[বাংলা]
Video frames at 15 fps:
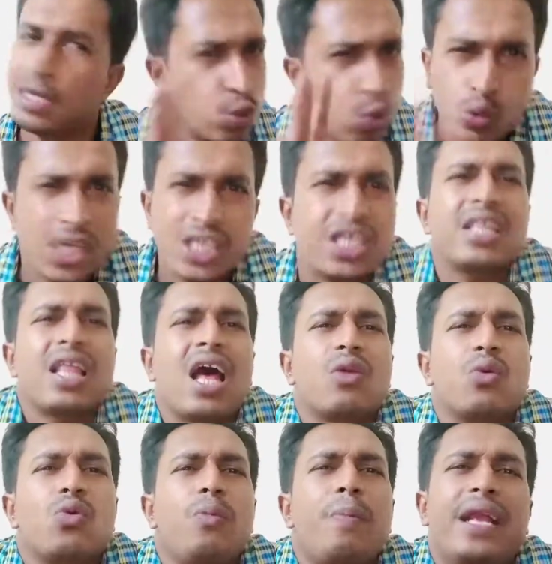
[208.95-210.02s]
তোদের সাথে আর
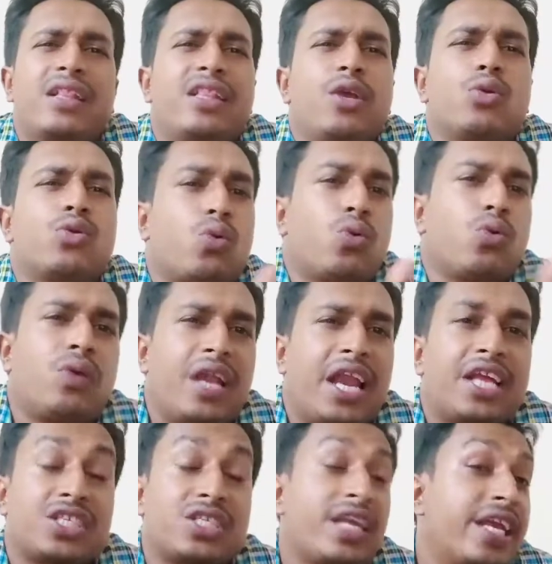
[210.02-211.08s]
কোনো ব্যক্তিগত কোনো
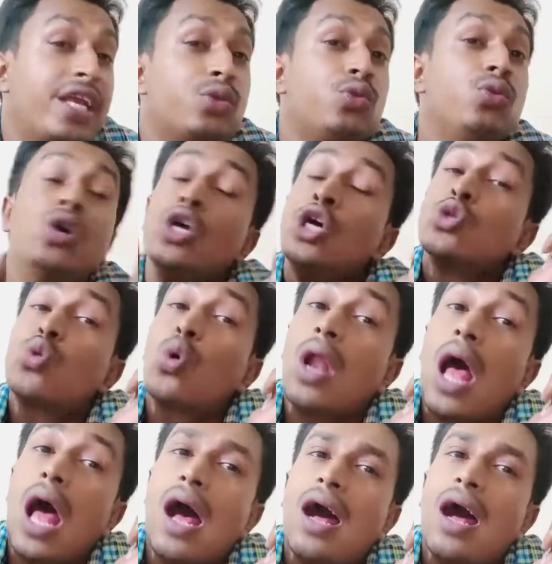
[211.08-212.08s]
ক্লেশ নাই কিন্তু তোরা